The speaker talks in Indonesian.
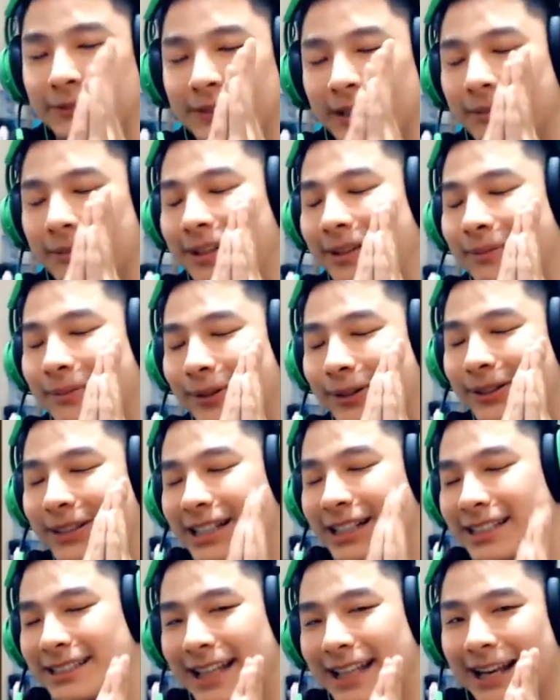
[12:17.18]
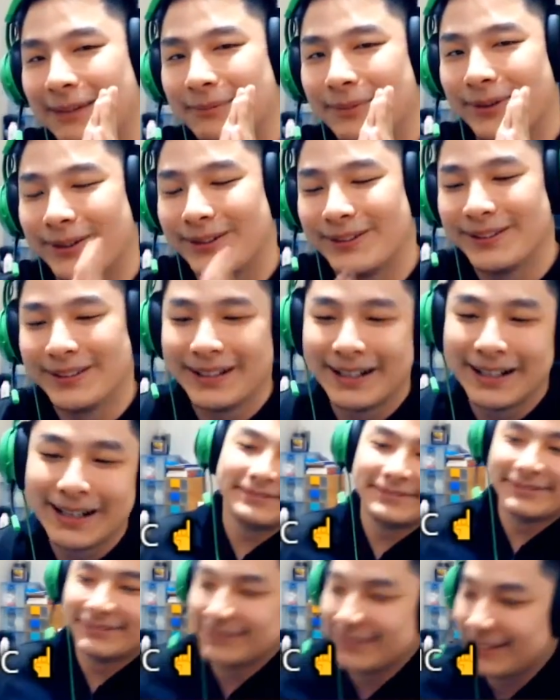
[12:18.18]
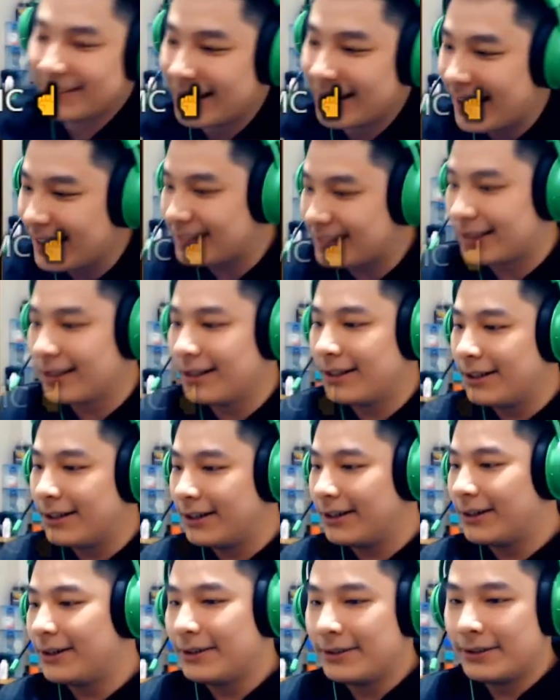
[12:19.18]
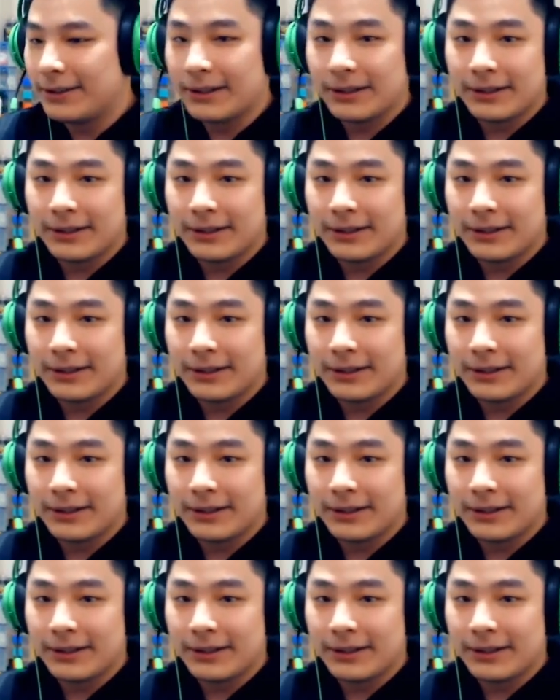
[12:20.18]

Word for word: live stream ini bro. Salam bro. Let's go.